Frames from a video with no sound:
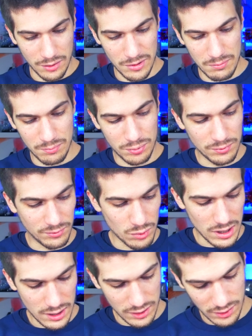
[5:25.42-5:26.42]
même
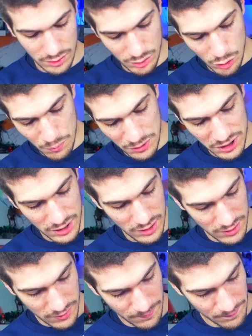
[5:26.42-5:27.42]
pouvoir copier
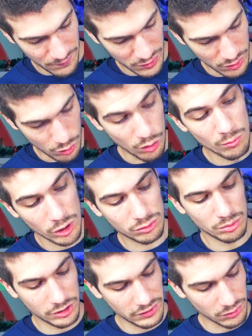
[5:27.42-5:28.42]
au moins
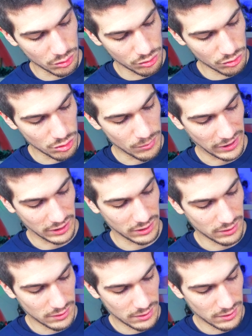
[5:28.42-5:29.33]
du disque jusqu'au Mac.